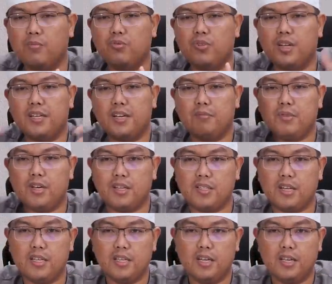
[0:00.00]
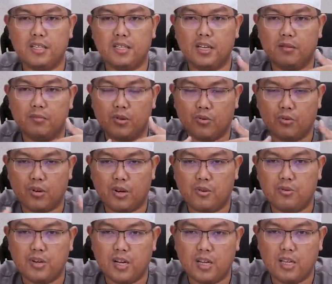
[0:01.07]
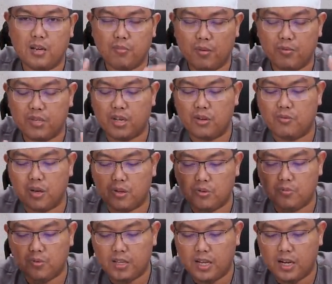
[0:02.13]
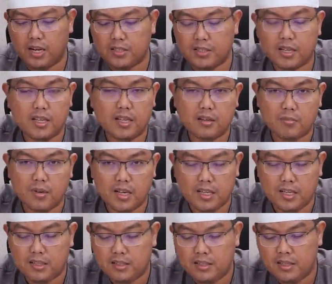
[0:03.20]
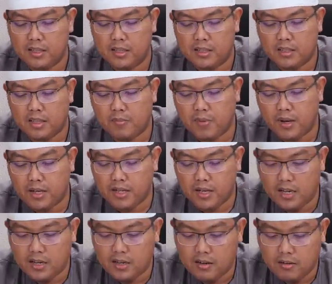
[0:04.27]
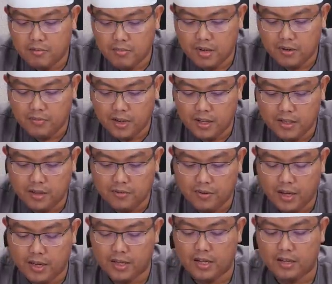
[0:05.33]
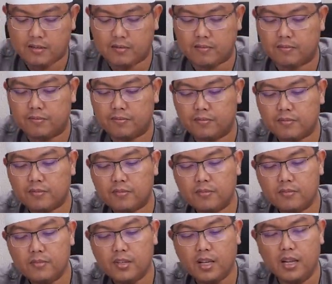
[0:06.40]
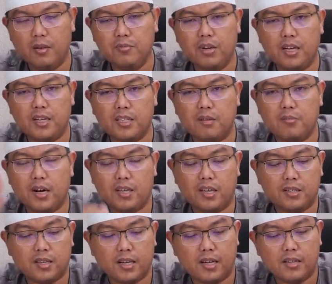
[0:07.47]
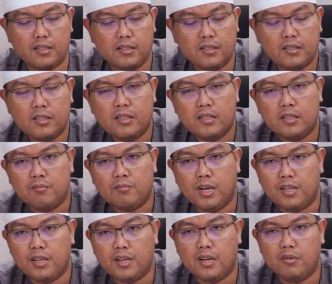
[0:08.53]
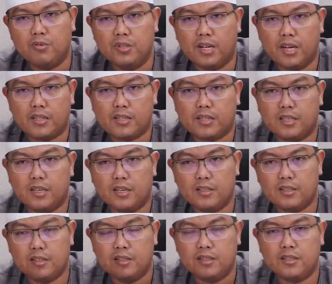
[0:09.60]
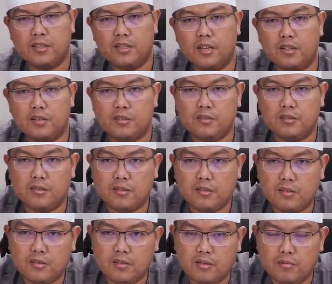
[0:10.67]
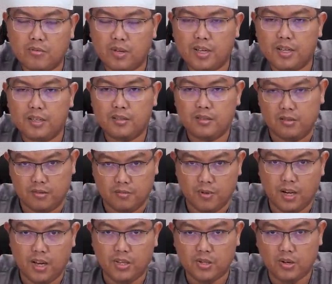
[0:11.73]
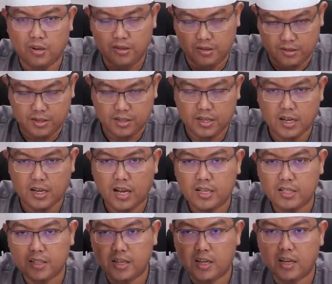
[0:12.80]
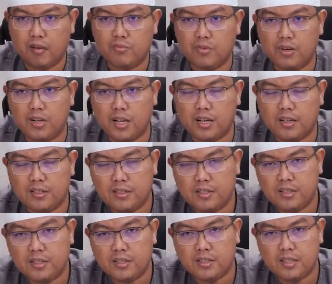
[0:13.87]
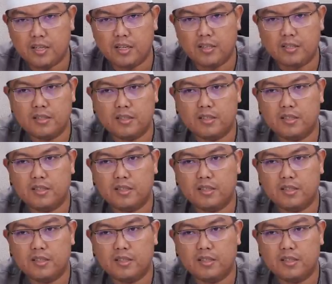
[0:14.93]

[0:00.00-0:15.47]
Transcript: pemuda yang biasanya yang berhura-hura, yang menghabiskan waktu berjalan sana kemari tanpa ada manfaat dan faedah. Alhamdulillah kita bahagia sekarang banyak anak muda ya yang mulai berhijrah, kenal ngaji, alhamdulillah ya.